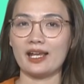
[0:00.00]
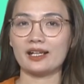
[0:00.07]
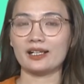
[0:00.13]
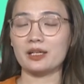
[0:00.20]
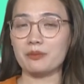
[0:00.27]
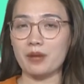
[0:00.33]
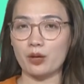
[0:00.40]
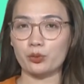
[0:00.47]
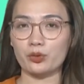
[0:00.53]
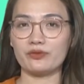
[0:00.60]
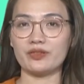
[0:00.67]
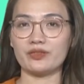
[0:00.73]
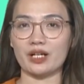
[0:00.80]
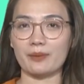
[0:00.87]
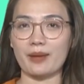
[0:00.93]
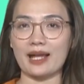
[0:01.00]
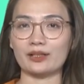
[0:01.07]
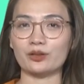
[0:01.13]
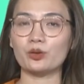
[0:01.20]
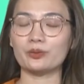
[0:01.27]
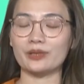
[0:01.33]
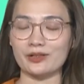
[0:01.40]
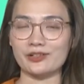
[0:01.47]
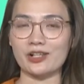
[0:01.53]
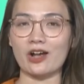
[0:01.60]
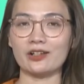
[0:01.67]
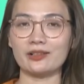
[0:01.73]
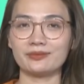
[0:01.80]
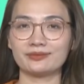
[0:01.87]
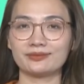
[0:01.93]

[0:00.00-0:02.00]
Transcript: Kính mời quý vị và các bạn cùng theo dõi.